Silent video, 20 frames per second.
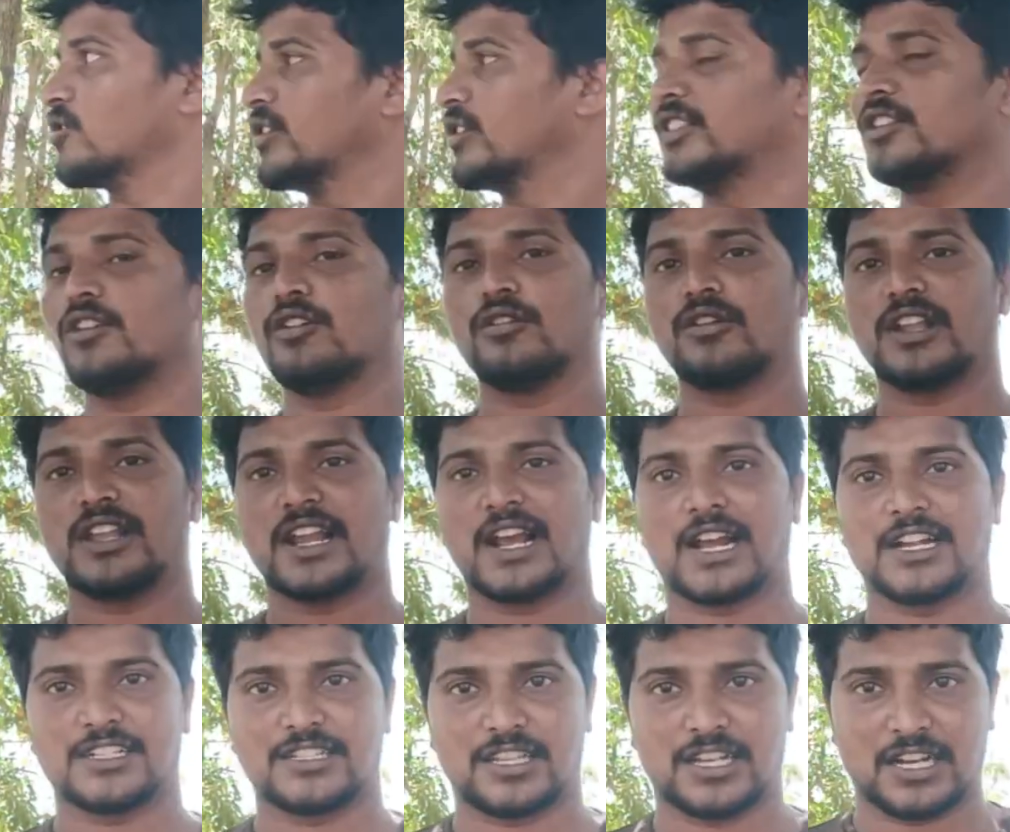సో ఇందులో కూడా
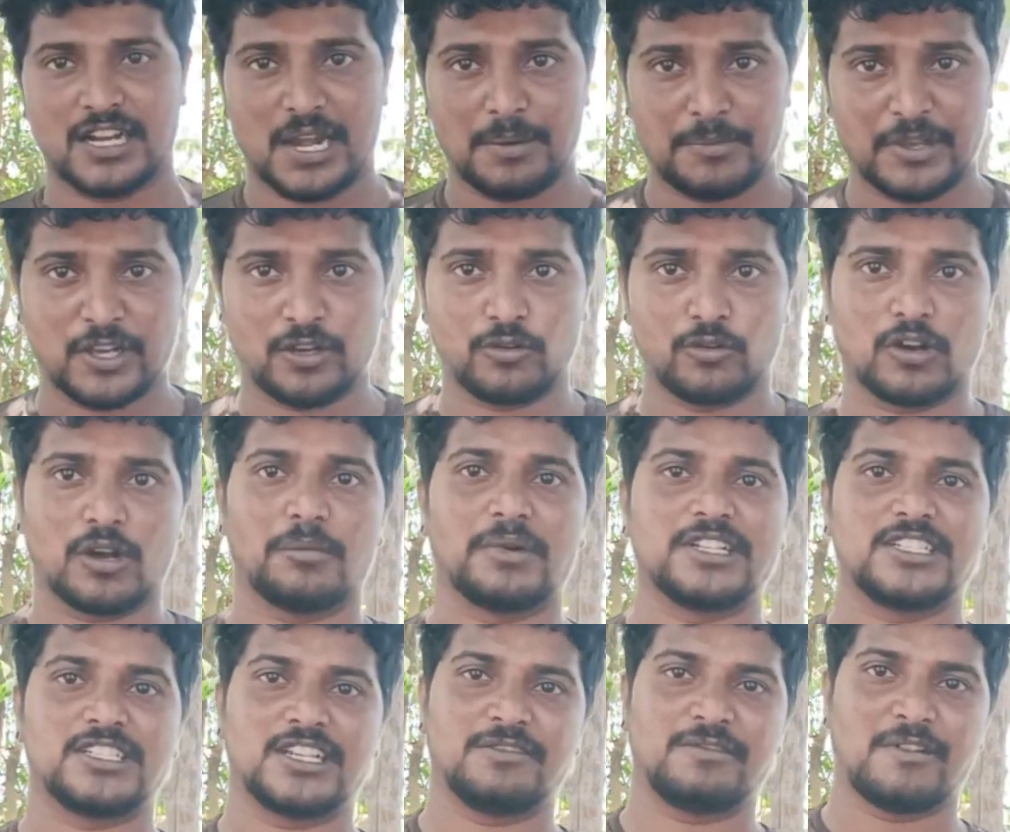నేను ఖచ్చితంగా నేను మీకు ఒక
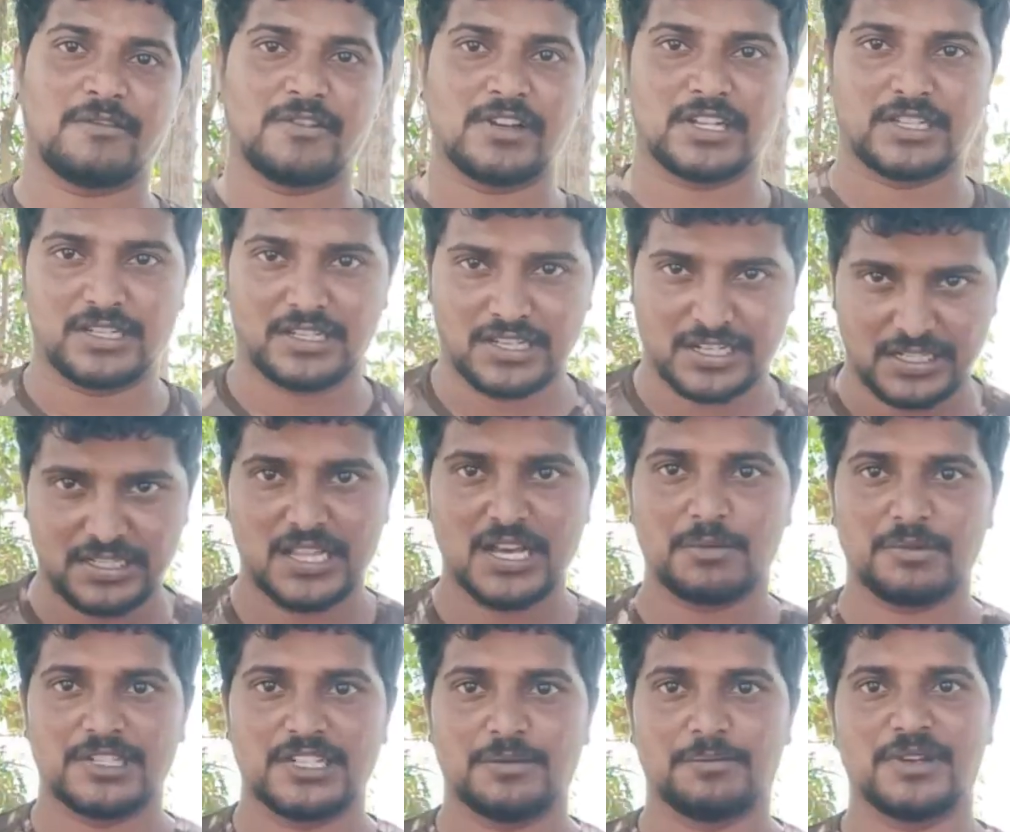మంచి గివ్ అవే
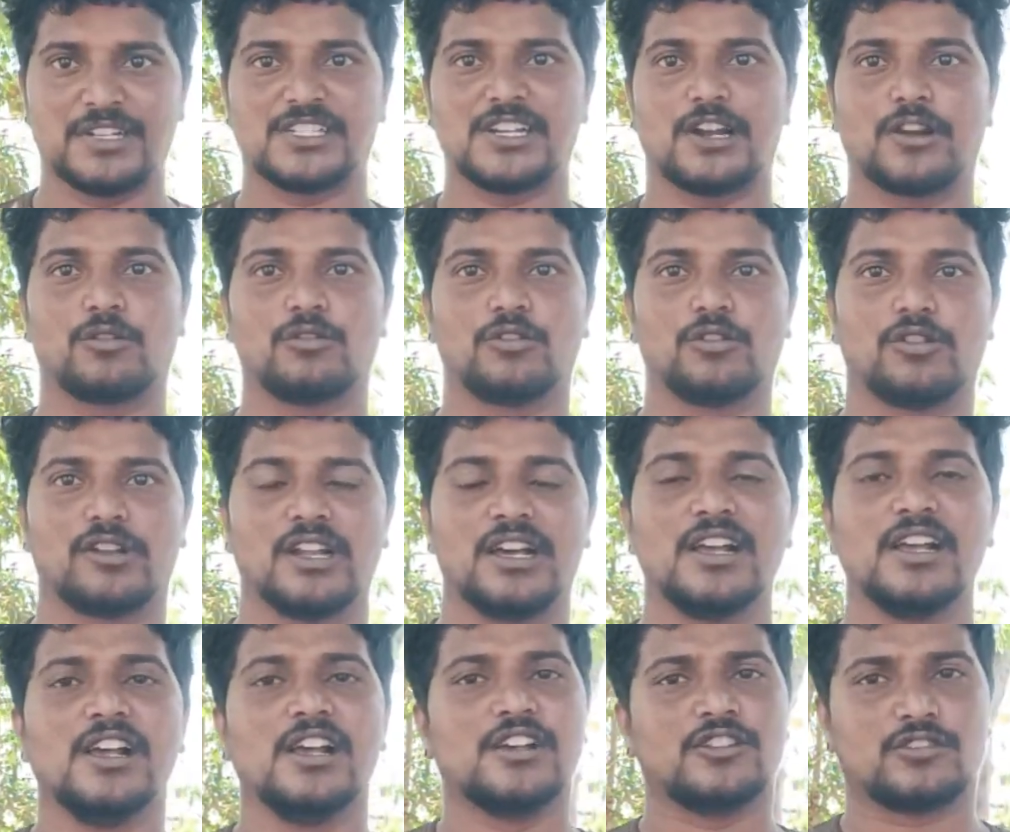ఇద్దామని చెప్పేసి
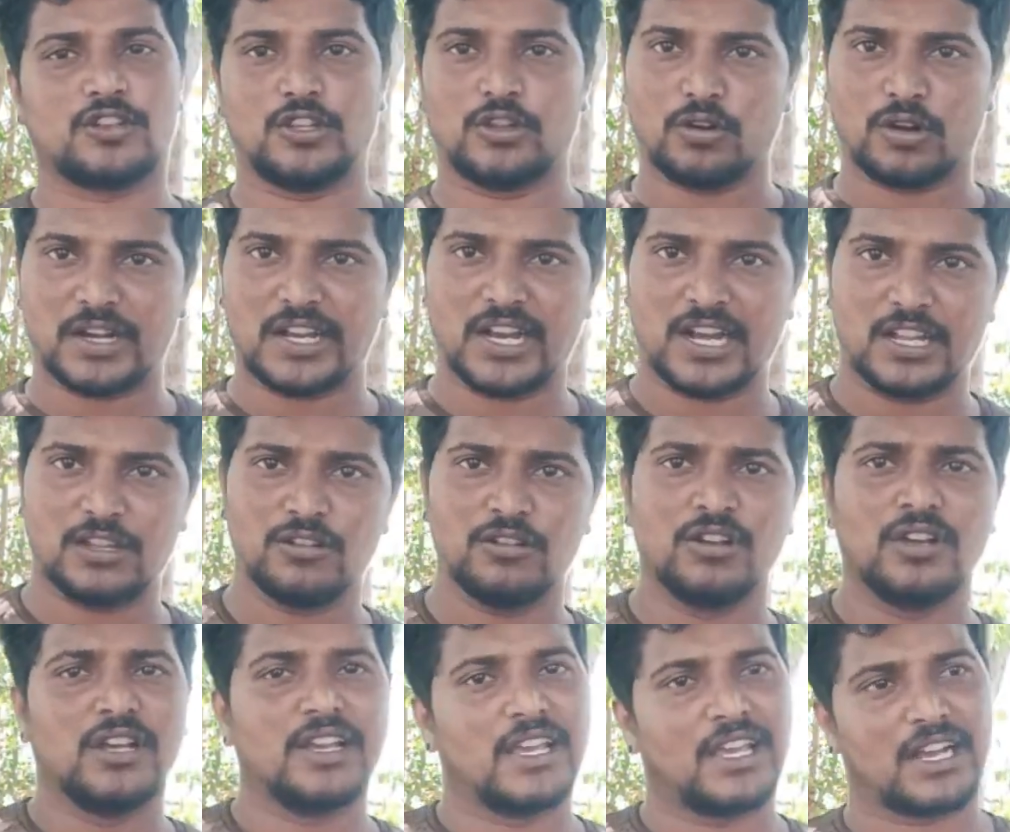అనుకుంటున్నా సో ఇది ఒకటే
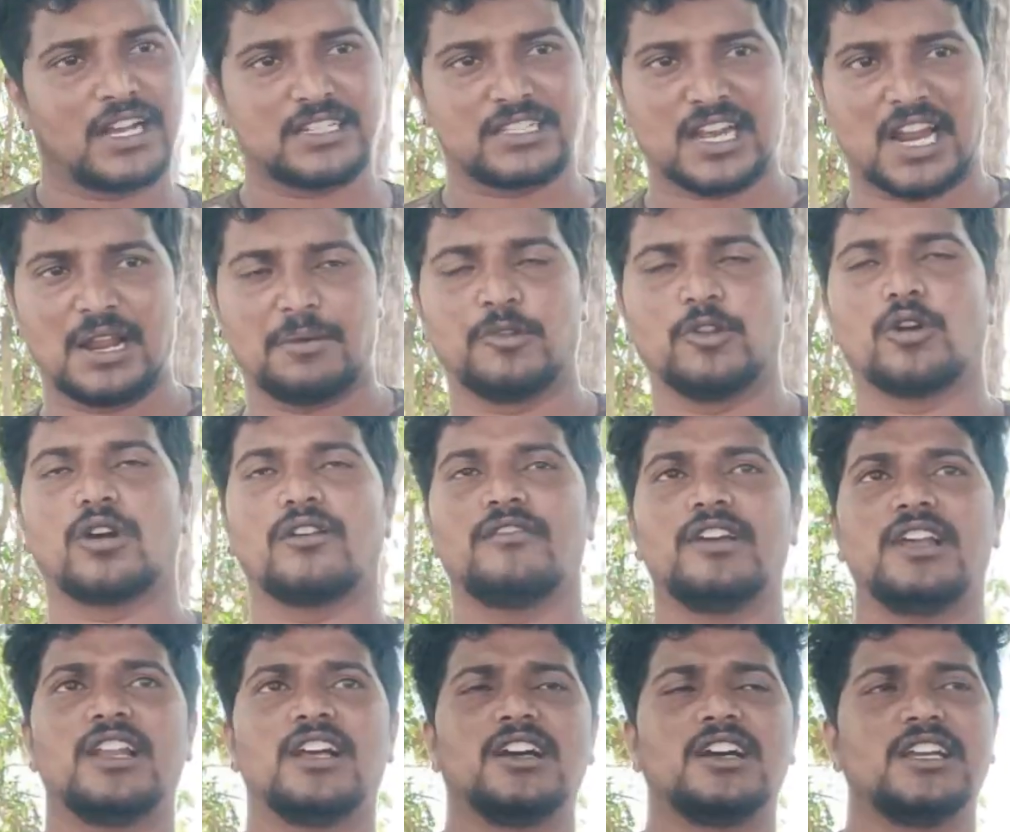కాదు ఇంకా చాలా మంది
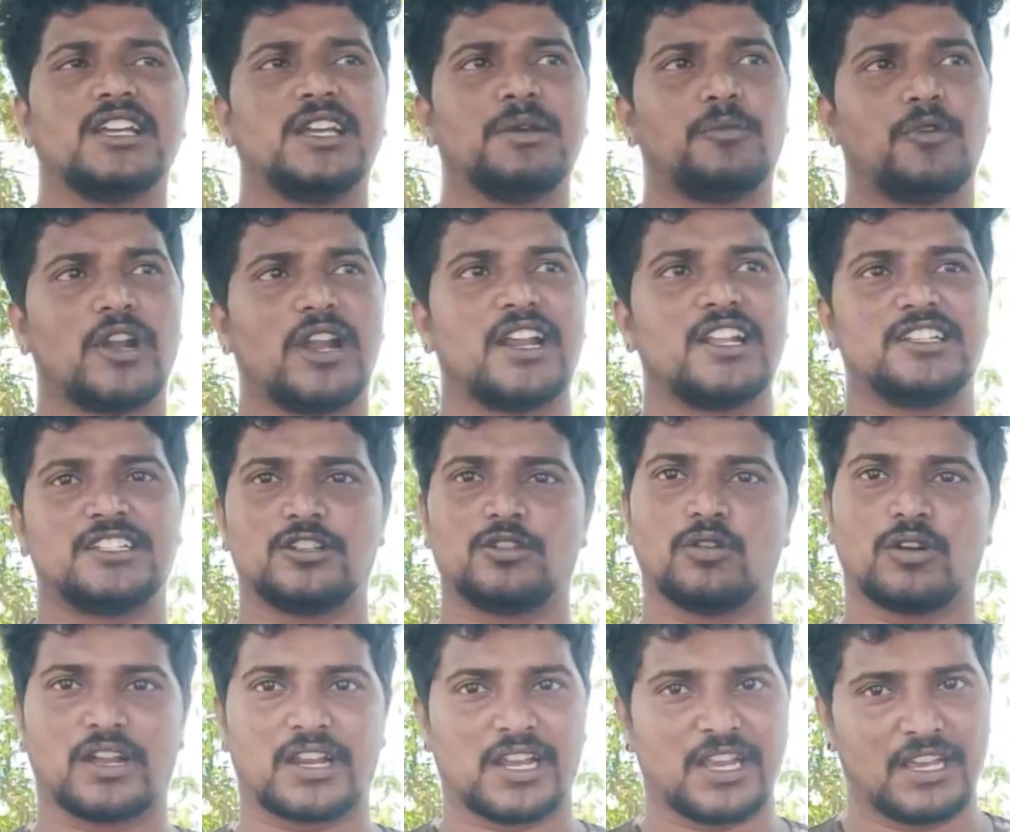ఒకవేళ ఇప్పుడు నేను
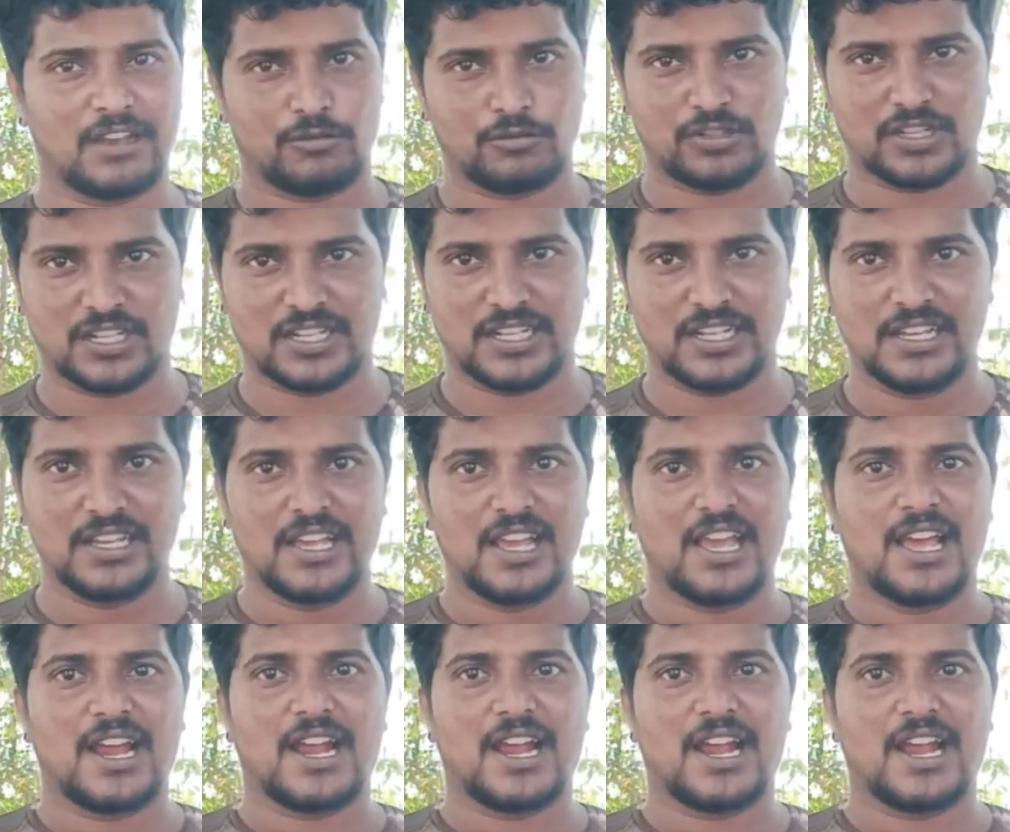ఇచ్చేది ఒకరికే అవుతుంది